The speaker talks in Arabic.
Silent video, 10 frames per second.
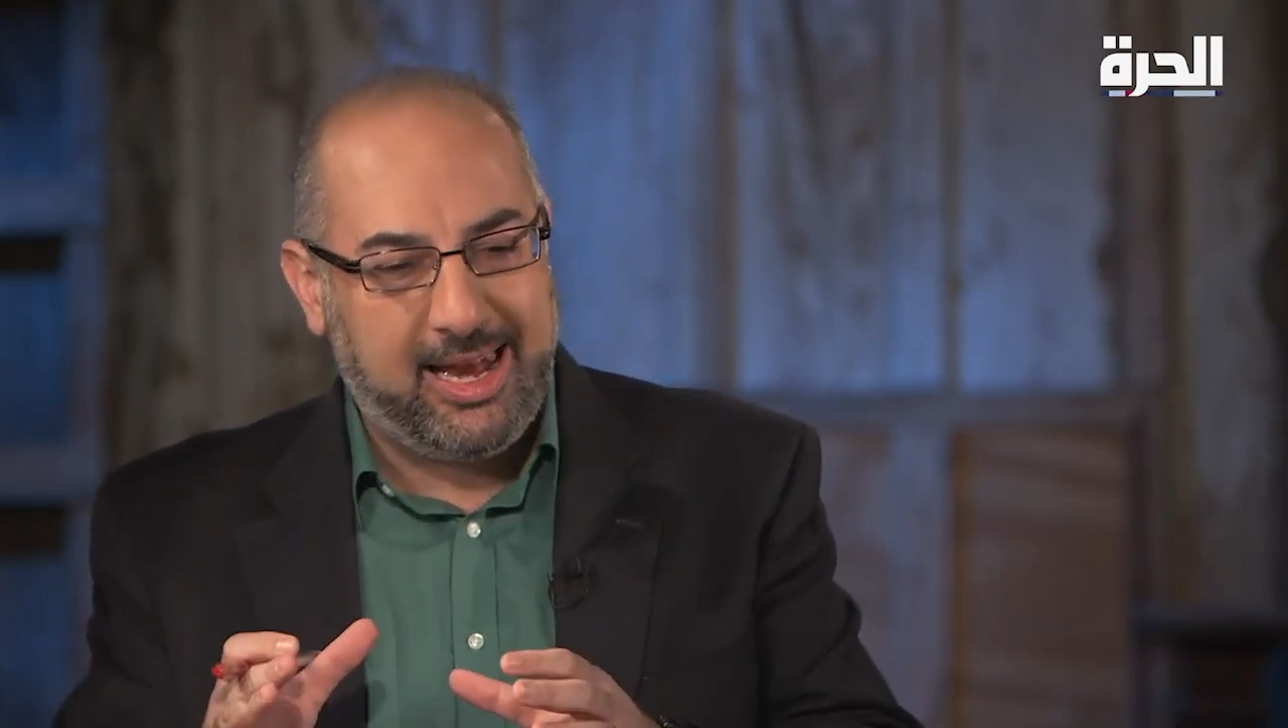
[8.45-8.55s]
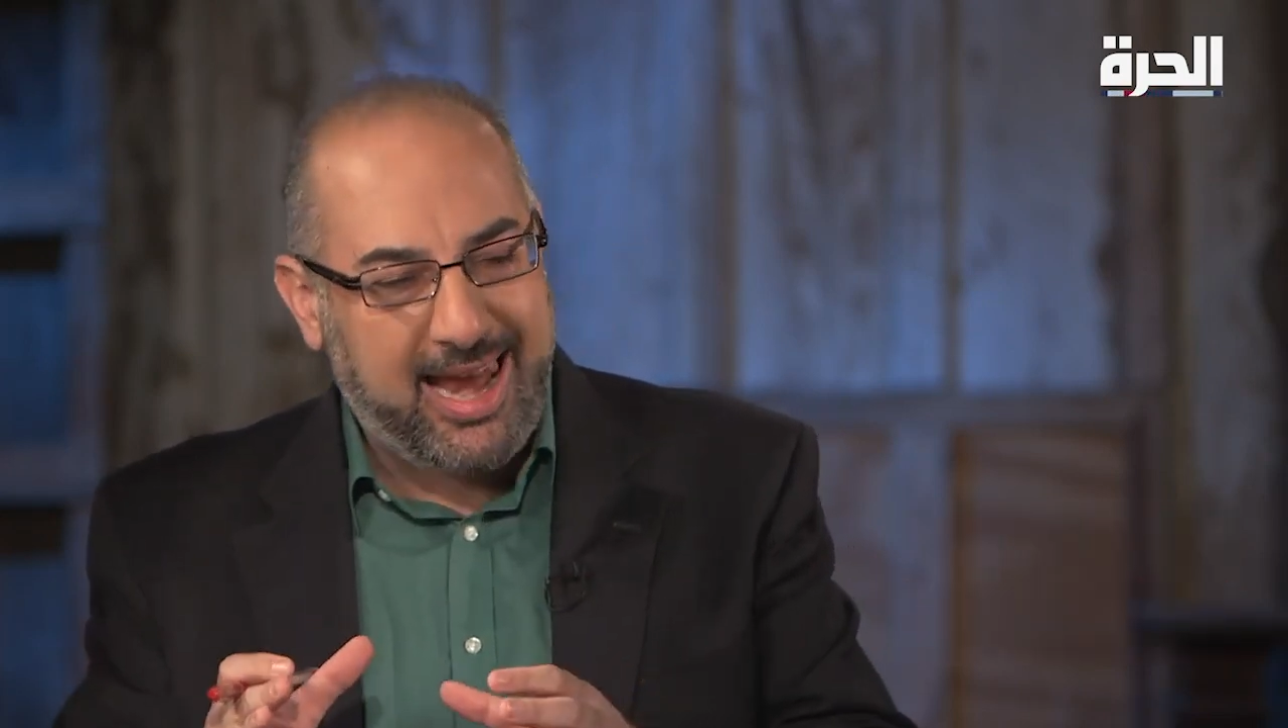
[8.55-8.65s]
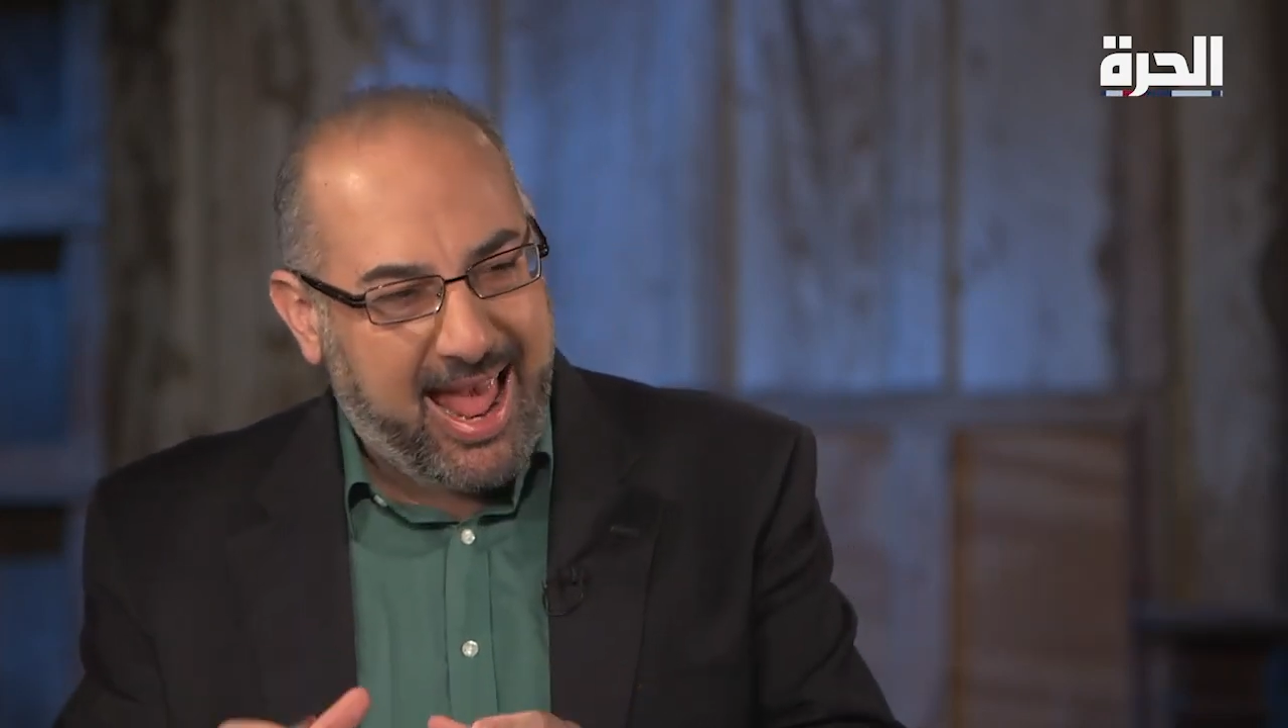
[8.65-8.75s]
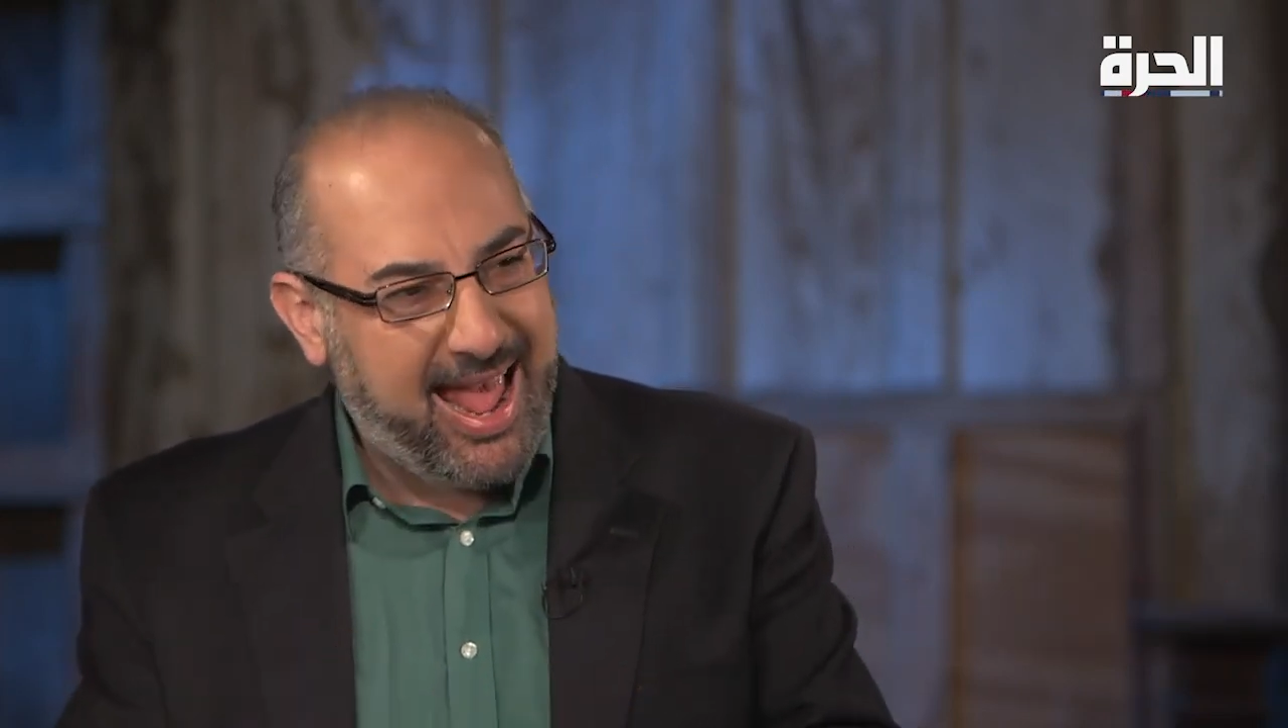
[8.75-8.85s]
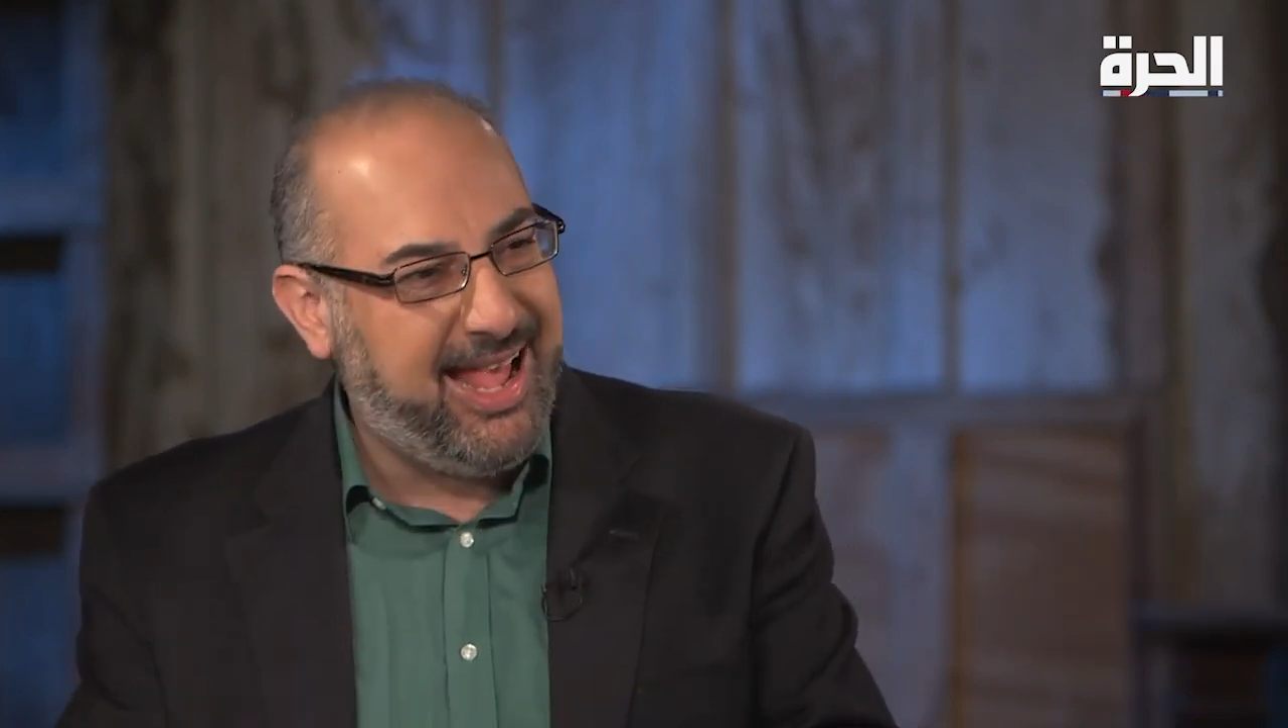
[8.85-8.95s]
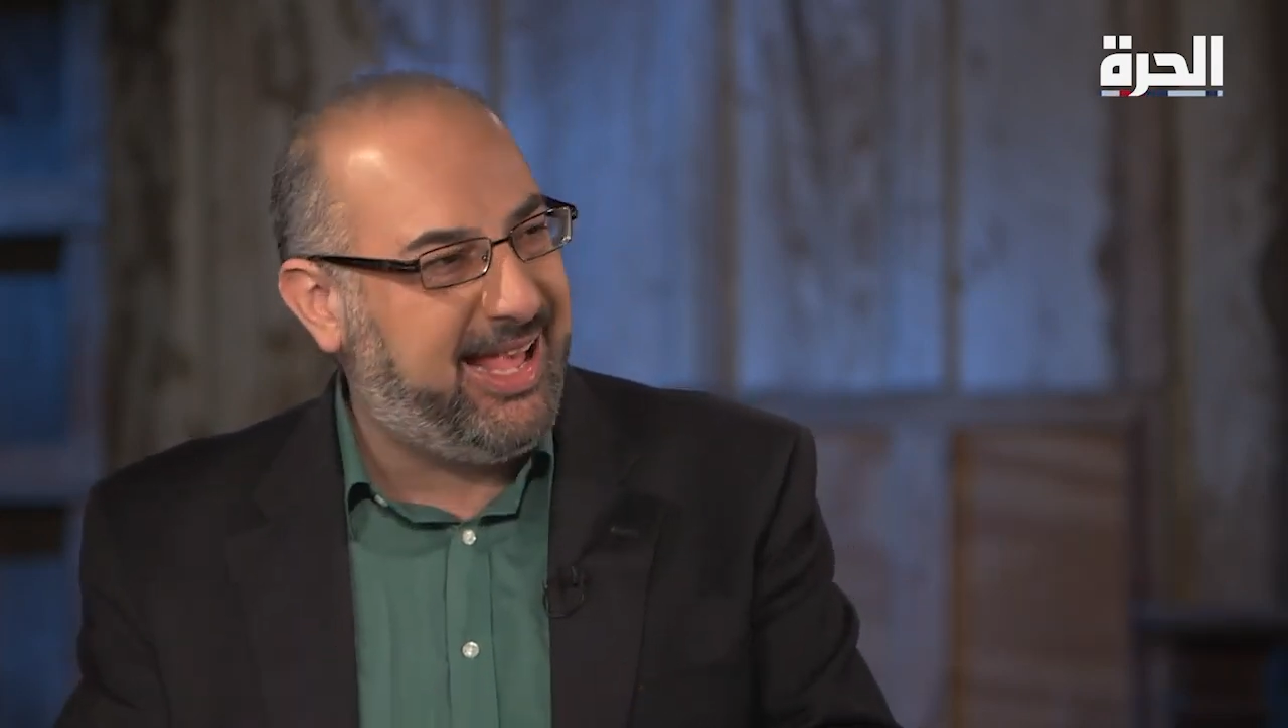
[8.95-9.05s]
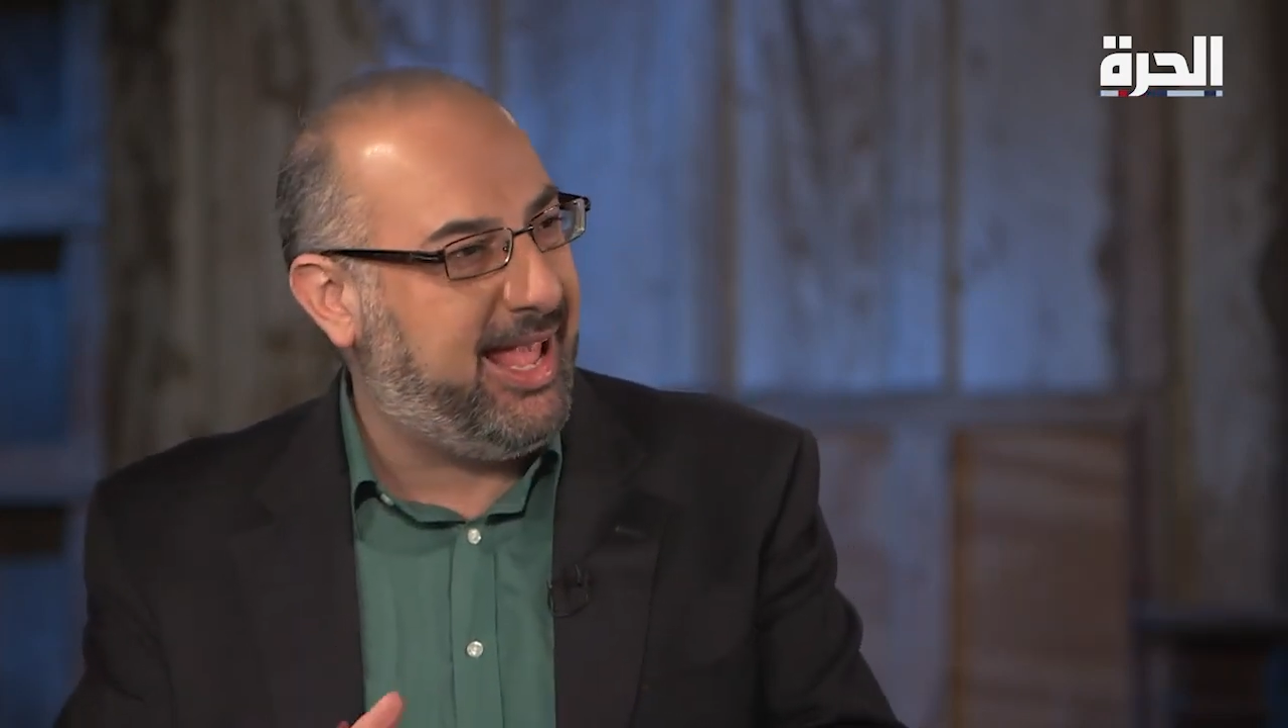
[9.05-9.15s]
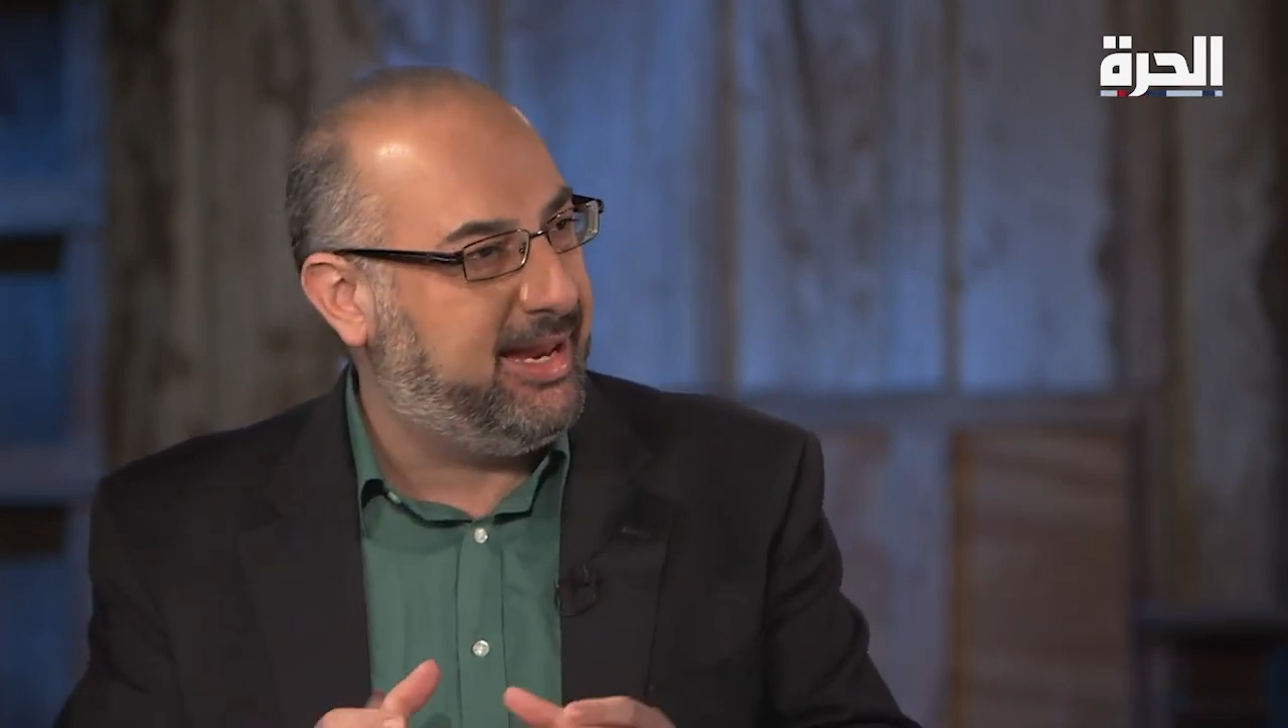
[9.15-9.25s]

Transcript: الحاجة